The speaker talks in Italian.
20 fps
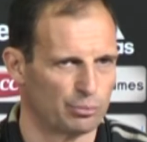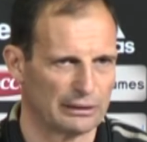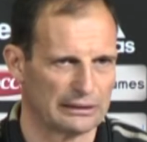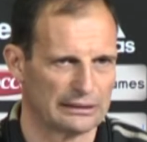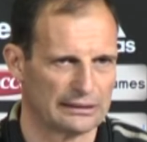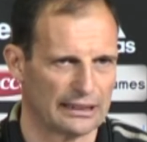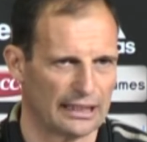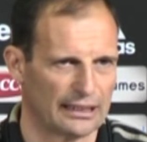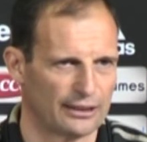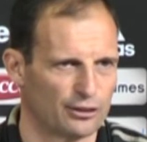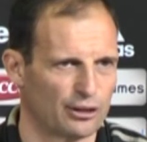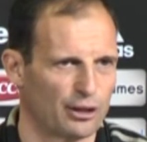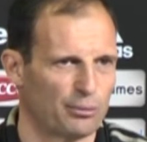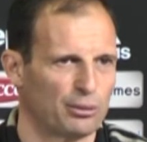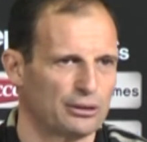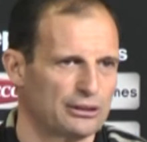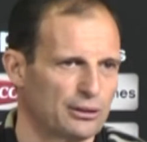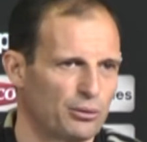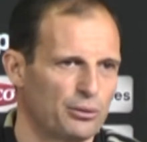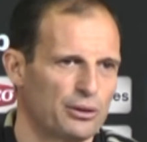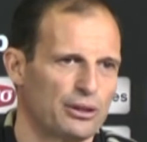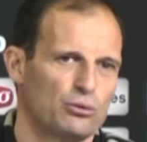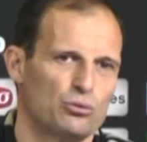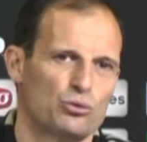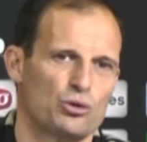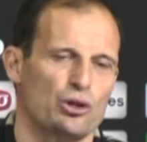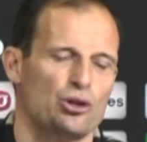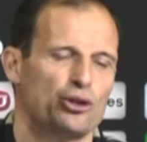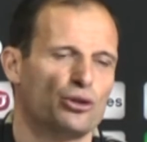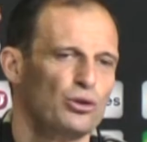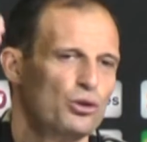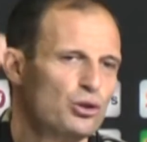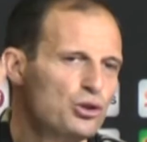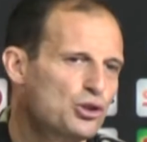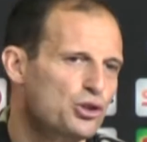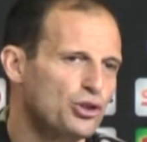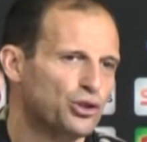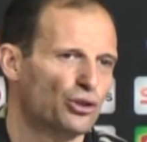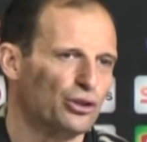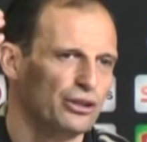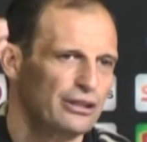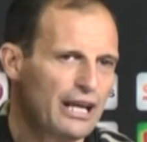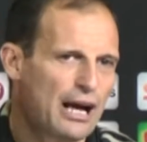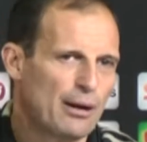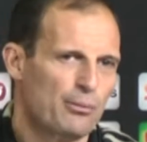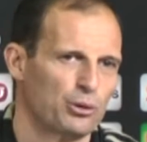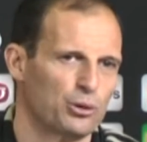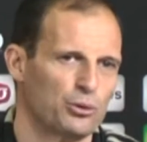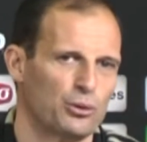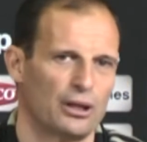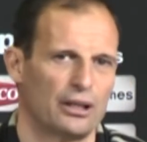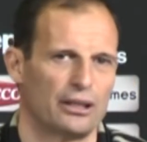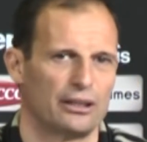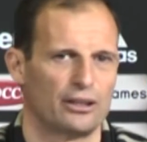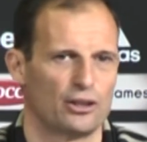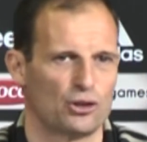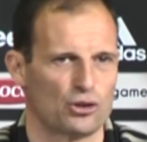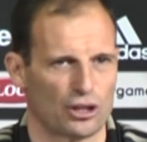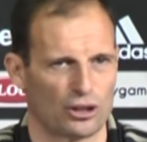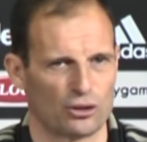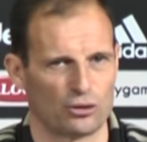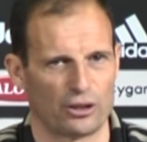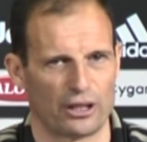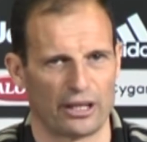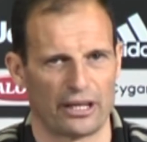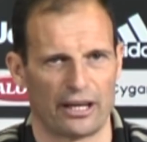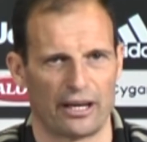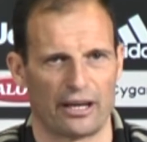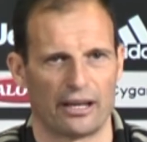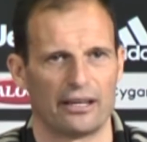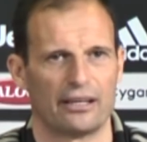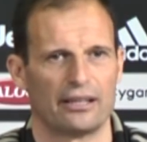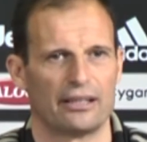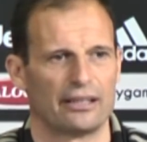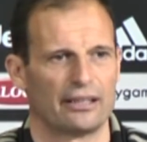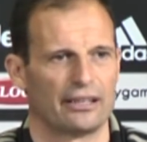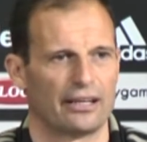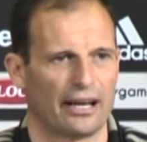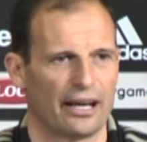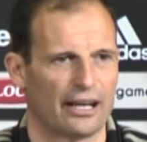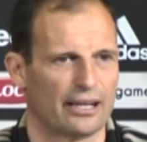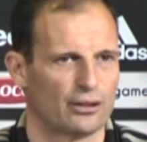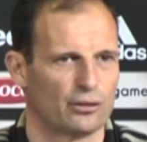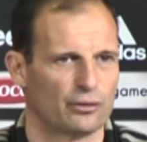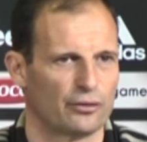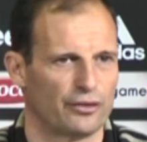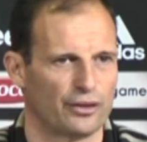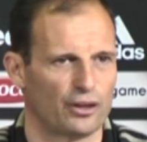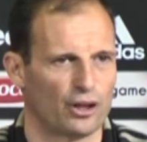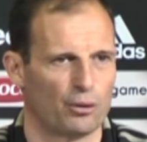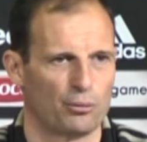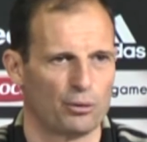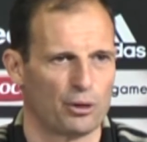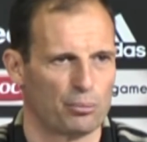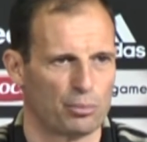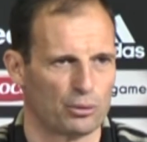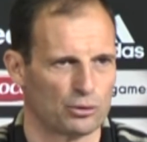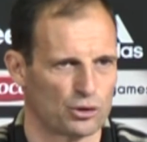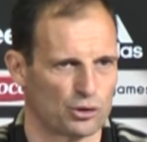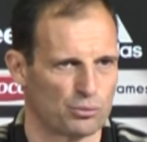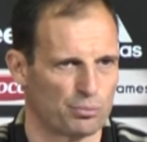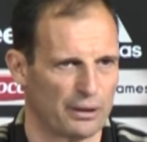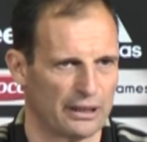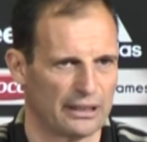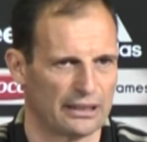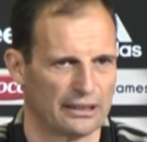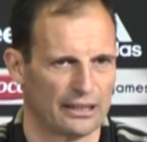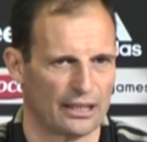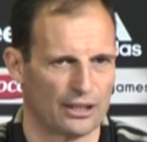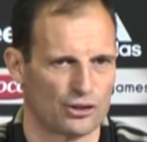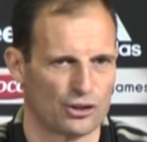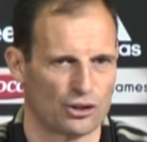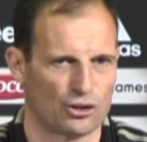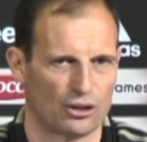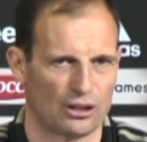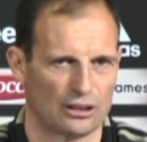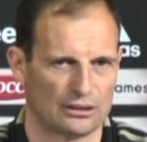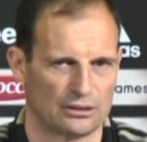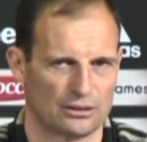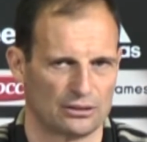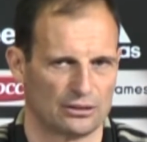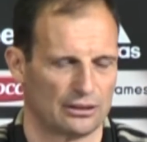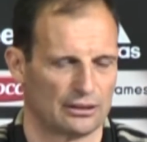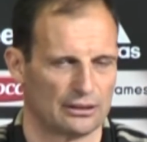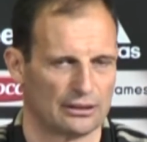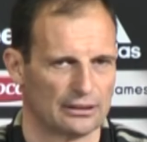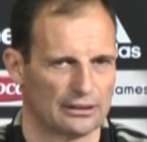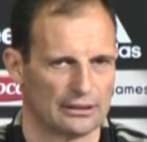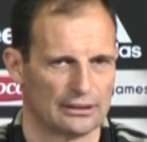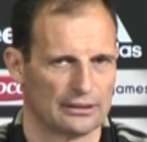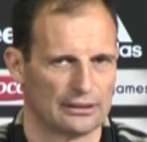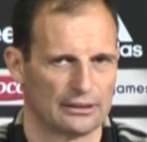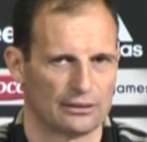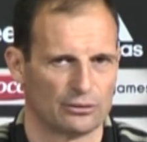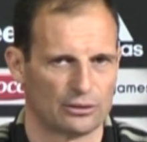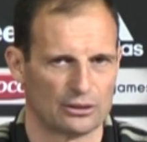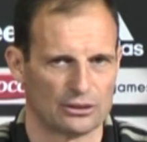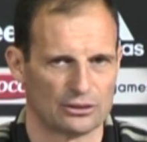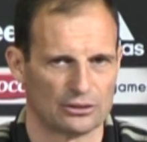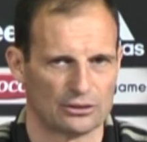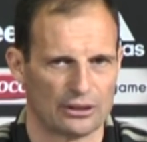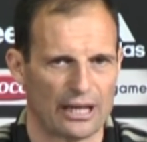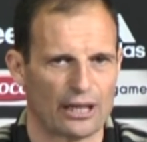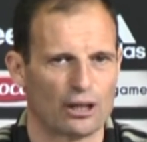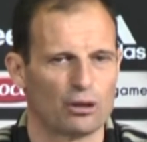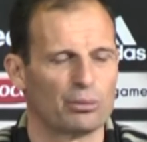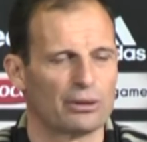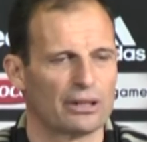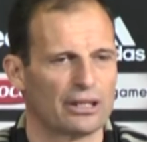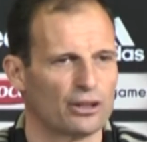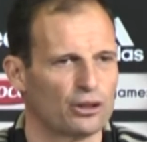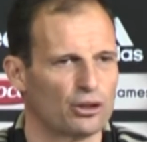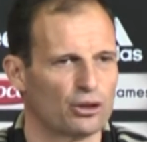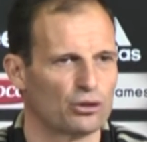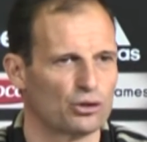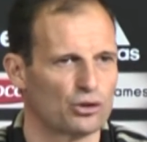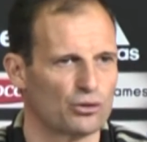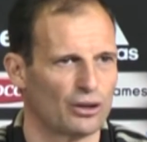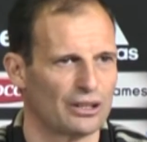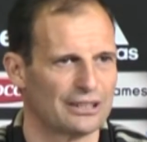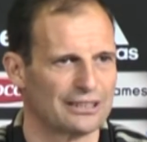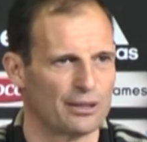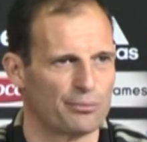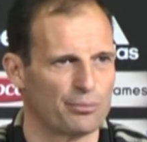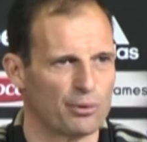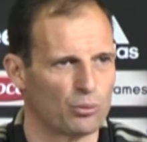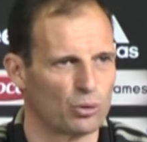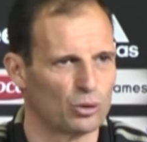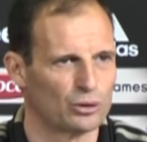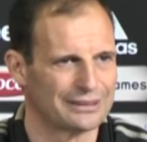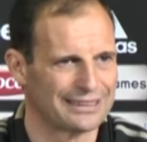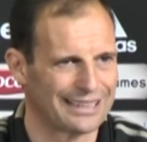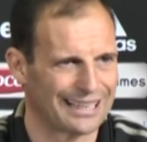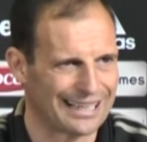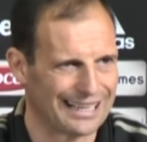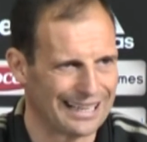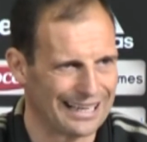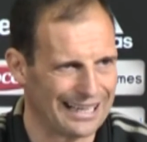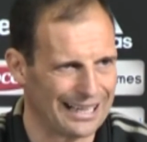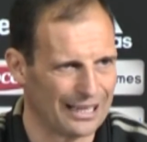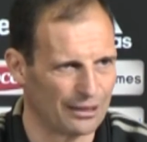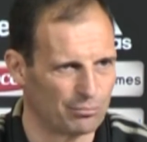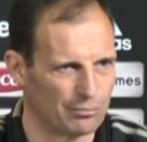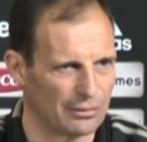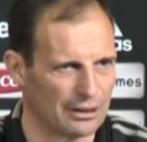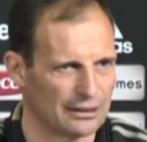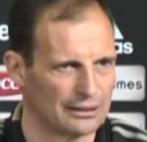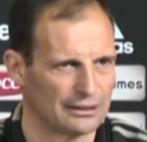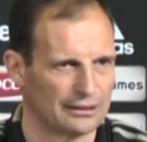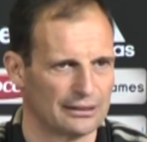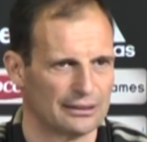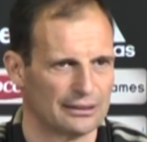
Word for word: passati. Ora poi siamo qui, noi ci scordiamo quelli, dei giocatori che erano fenomeni e poi sono spariti dalla circolazione. Questo, ecco perché io dico ci vuole sempre molta calma,